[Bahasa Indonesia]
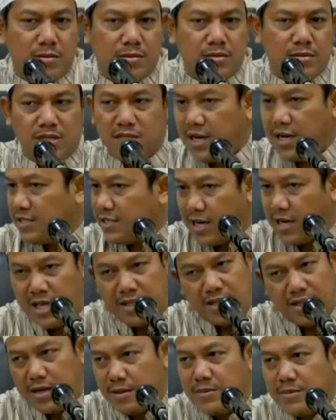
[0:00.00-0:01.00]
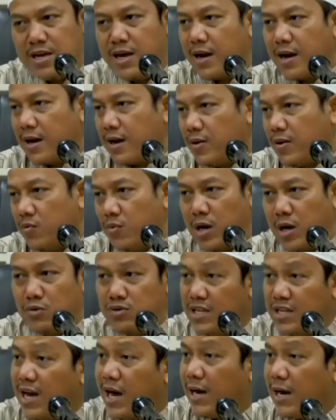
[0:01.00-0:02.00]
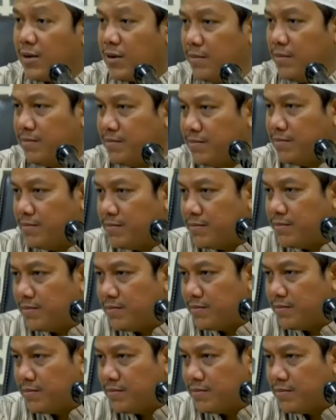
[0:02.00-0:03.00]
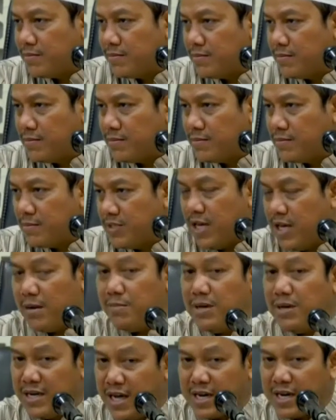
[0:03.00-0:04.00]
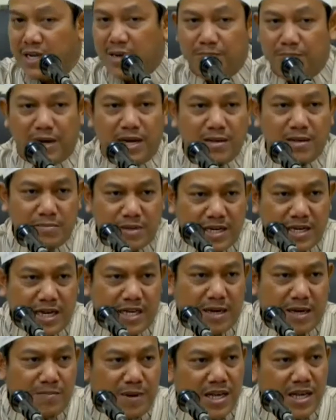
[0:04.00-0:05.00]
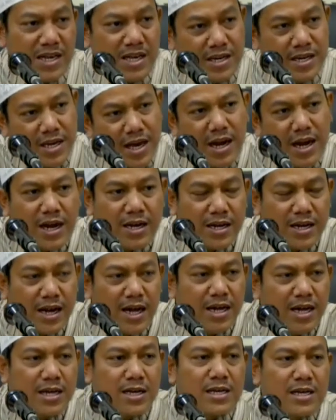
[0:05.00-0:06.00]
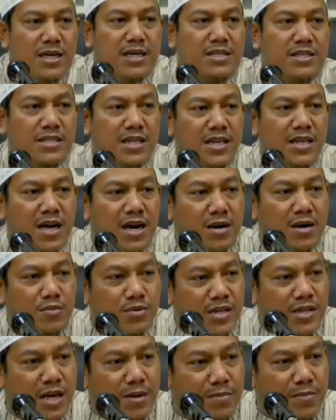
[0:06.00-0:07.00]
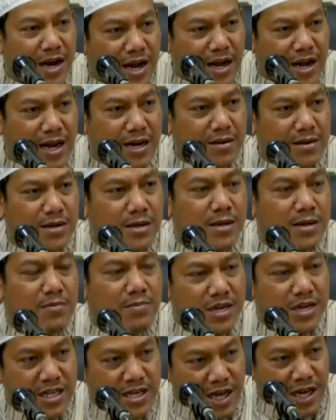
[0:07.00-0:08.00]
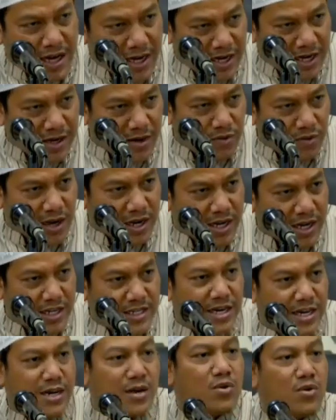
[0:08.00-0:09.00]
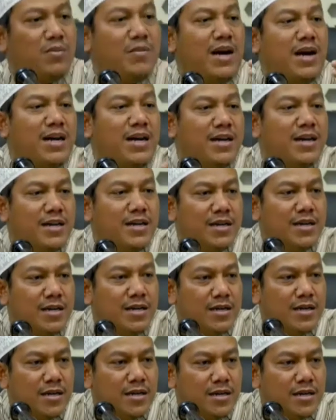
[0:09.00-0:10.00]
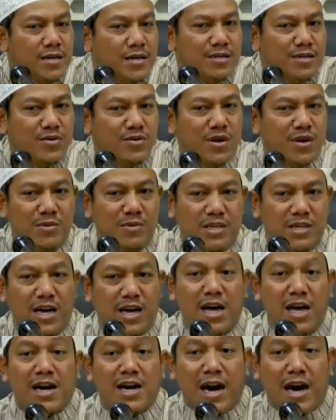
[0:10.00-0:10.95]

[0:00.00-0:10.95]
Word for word: Secara syariat tidak benar, walau tidak haram. Yang benar, yang paling benar, yang paling ideal adalah istri yang kemudian berangkat meninggalkan keluarganya ke rumah suaminya.